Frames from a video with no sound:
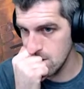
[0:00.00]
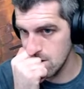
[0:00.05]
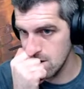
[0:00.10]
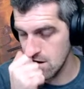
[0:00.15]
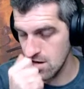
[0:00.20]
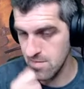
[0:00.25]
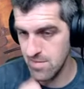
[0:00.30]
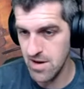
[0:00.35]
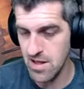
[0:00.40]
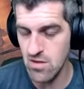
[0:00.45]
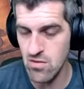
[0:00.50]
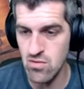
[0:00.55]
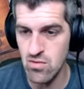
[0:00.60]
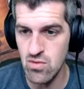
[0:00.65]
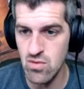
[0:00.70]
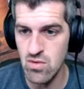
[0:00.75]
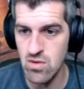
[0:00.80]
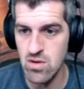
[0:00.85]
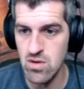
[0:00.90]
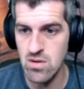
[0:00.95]
Hemos perdido un
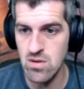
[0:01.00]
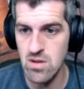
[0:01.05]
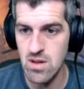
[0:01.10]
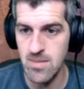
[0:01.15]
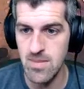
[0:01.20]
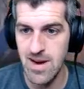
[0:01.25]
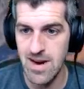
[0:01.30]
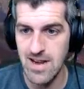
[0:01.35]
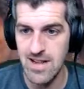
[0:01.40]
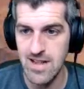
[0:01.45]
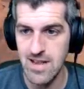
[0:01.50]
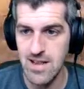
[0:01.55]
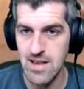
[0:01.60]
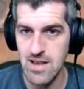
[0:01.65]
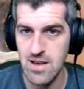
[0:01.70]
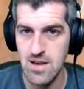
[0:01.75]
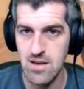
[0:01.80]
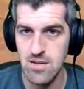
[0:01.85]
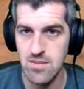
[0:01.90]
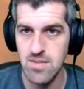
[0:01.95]
turno de paquete.
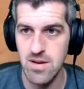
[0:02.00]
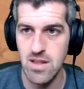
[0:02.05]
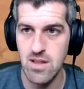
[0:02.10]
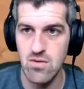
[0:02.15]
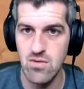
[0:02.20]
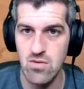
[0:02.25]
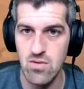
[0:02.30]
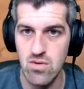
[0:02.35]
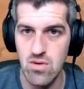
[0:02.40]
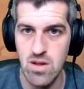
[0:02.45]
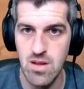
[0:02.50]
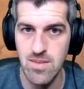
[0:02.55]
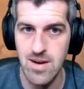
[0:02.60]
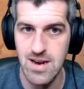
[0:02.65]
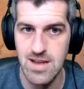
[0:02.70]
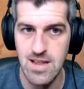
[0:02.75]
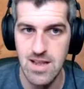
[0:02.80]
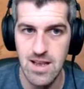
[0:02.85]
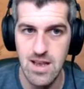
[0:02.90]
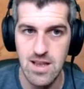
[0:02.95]
Hemos perdido un turno de
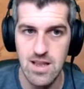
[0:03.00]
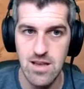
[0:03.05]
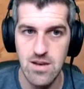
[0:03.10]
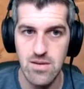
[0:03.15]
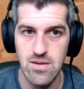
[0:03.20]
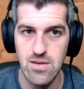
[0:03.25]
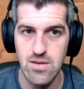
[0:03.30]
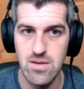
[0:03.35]
paquetería, tío.